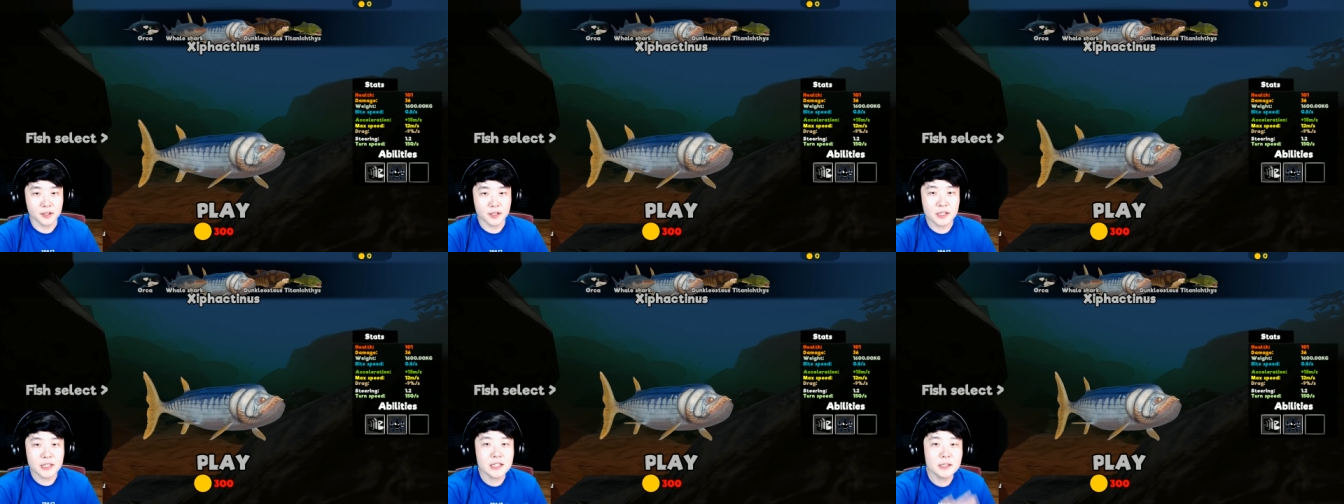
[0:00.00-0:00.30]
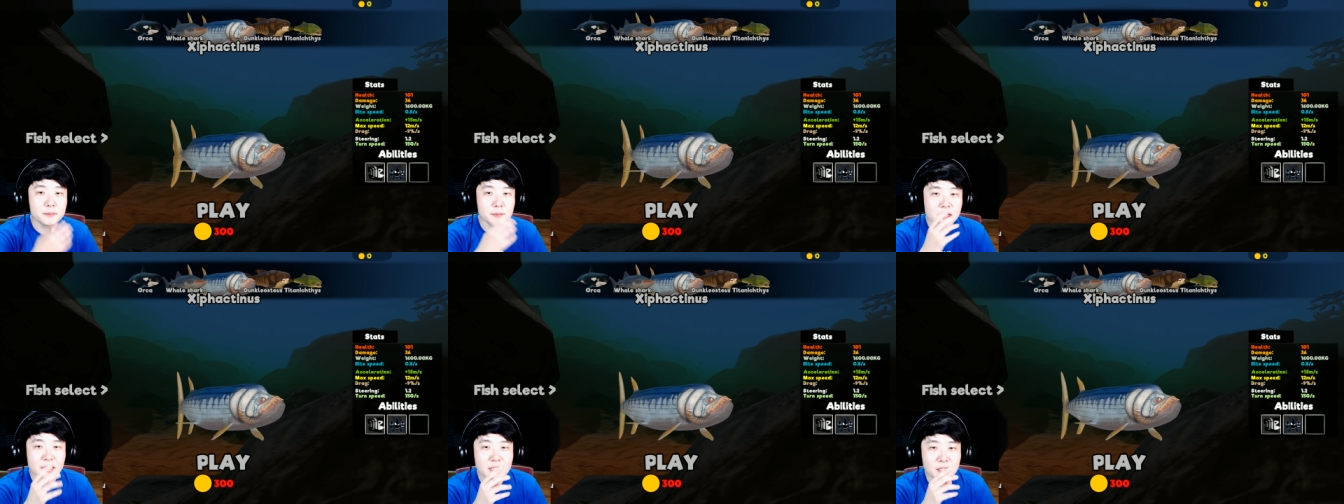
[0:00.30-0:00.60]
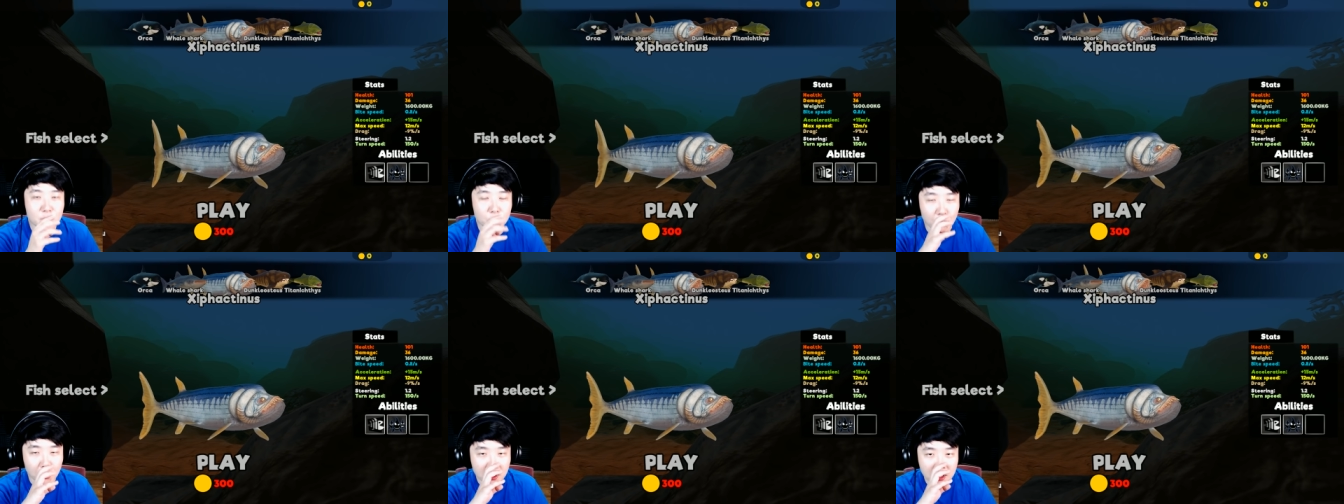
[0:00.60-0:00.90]
이름
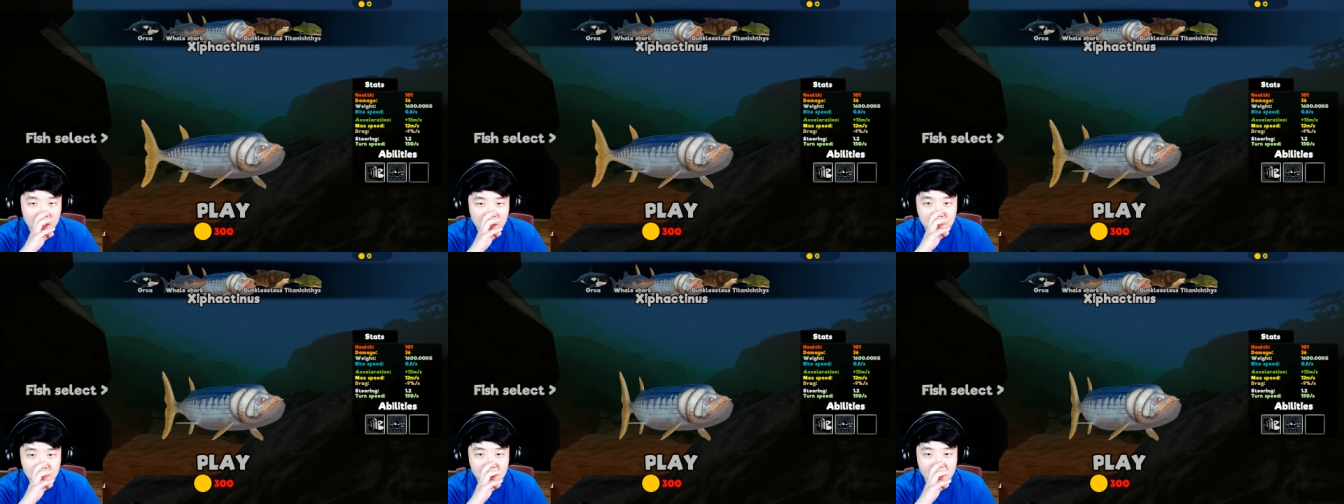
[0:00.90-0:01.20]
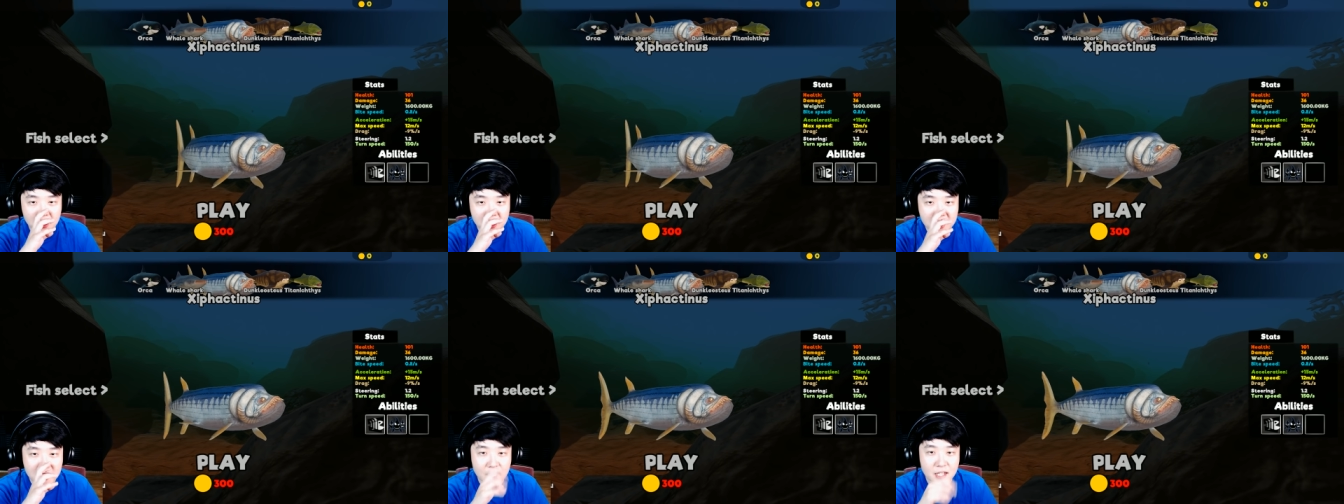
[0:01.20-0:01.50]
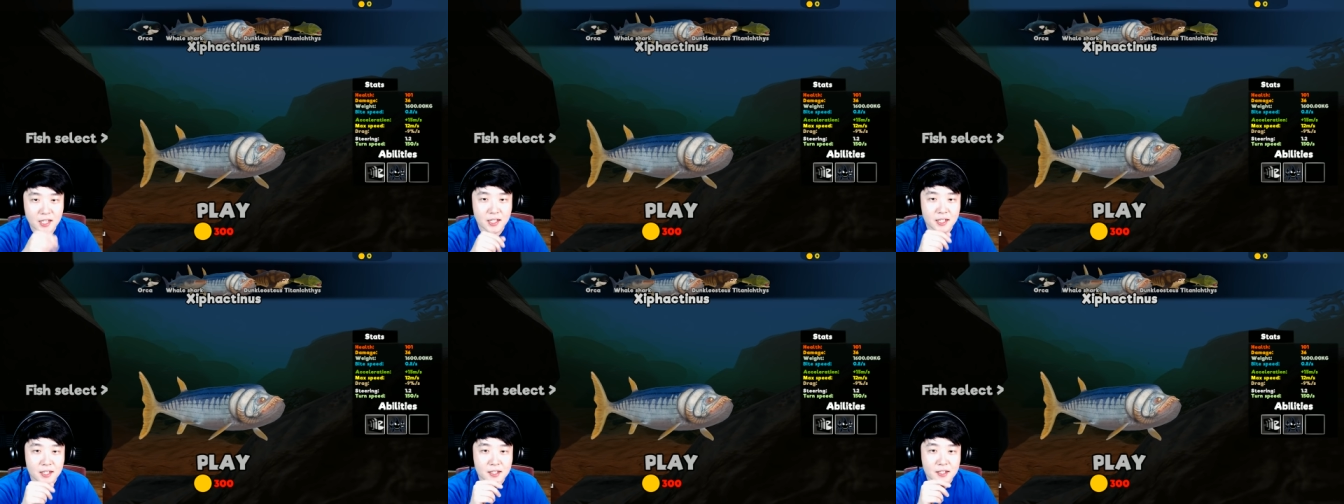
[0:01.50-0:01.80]
읽기도 힘들어.
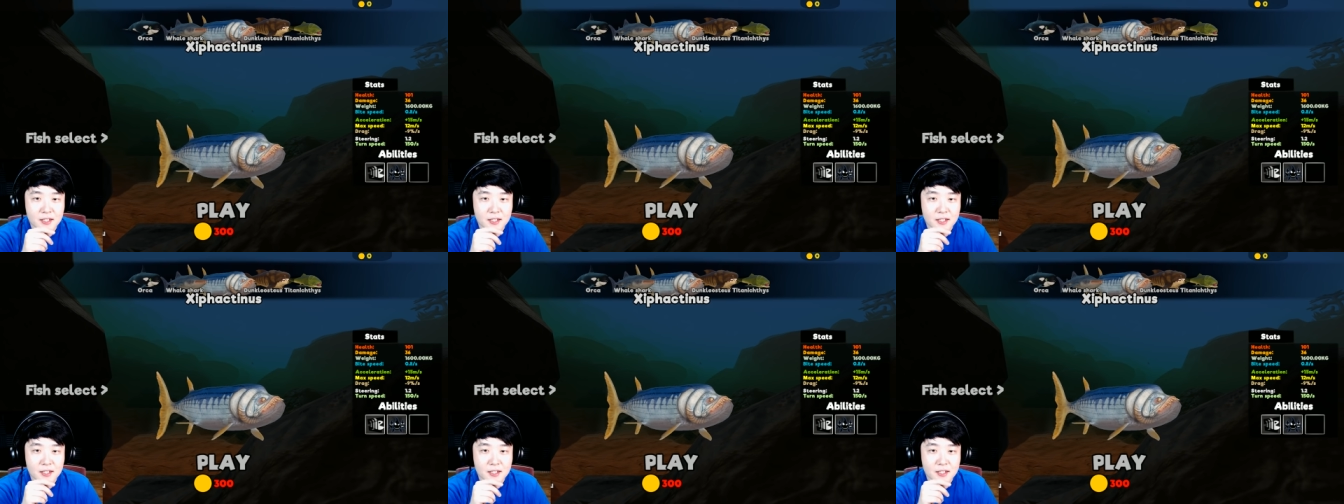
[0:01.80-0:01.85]
이게